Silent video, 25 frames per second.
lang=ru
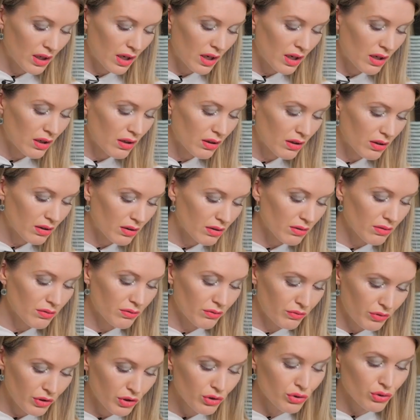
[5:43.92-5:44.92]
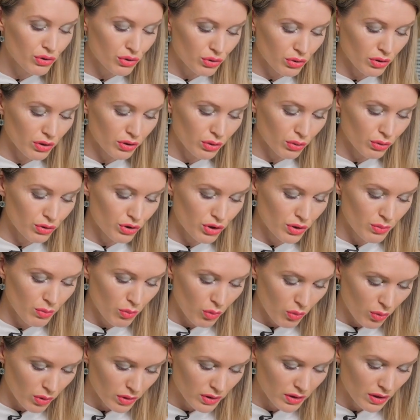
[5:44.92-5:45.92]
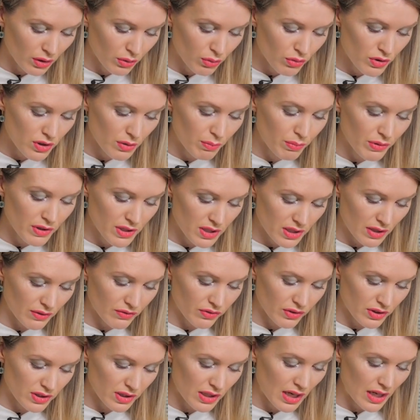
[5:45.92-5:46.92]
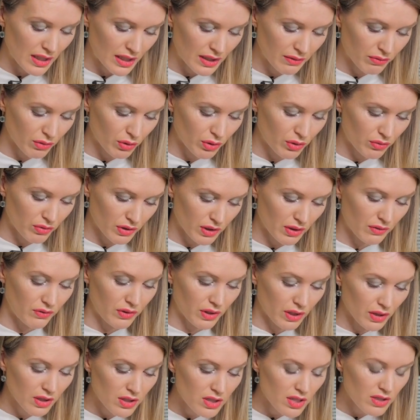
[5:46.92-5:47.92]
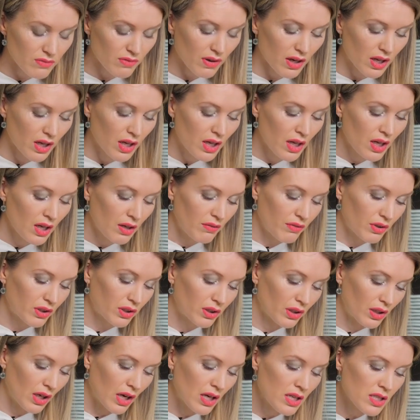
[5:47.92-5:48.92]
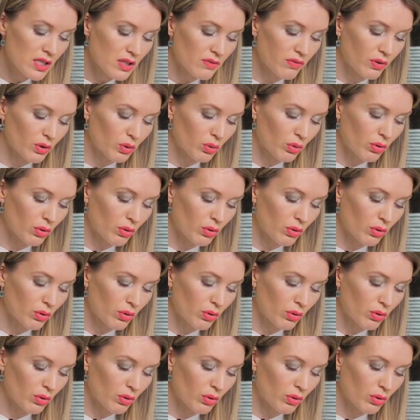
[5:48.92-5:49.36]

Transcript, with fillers: Я вижу, что это очень модно. Люди быстро вскакивают в это веганство, вегетарианство.